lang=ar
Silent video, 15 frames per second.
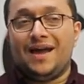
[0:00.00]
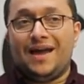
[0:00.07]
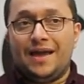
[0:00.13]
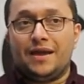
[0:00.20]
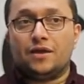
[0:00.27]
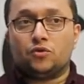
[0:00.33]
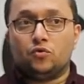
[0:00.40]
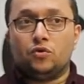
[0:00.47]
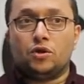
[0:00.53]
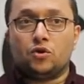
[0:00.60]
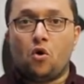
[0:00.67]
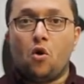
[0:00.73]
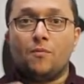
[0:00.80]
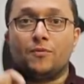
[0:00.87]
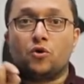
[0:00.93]
حاجه تقول ان
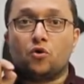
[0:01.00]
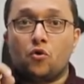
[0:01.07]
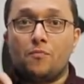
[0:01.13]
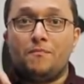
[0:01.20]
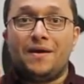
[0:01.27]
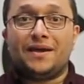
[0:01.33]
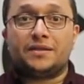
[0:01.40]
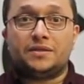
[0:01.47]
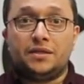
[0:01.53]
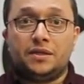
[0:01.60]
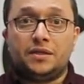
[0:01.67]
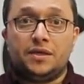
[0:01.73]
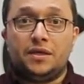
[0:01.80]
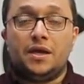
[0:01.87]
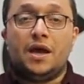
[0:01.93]
هو ميكروب
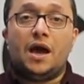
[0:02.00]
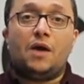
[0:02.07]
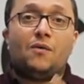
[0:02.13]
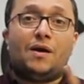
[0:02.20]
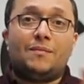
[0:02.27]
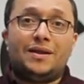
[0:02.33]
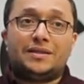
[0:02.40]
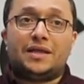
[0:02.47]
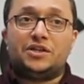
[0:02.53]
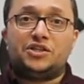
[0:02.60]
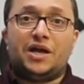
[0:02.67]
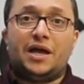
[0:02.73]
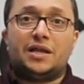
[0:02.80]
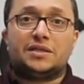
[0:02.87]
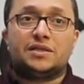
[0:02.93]
بكتيري او عملت
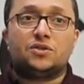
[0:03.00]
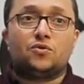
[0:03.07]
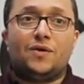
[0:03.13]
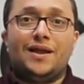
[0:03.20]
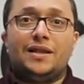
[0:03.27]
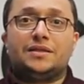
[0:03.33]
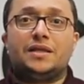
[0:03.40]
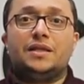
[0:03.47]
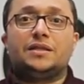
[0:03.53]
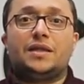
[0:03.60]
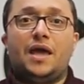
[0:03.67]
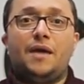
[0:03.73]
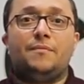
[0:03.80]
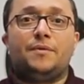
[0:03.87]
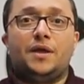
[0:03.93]
اشعه على صدر قالت إيه
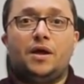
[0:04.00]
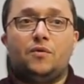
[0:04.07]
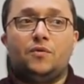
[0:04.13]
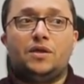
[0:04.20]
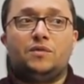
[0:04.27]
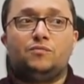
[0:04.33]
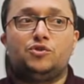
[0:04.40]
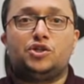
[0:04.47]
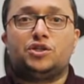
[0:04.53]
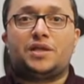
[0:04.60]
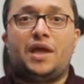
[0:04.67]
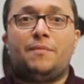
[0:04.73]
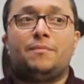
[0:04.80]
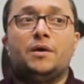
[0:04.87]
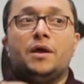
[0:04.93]
التهاب رئوي مش
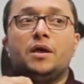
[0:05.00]
التهاب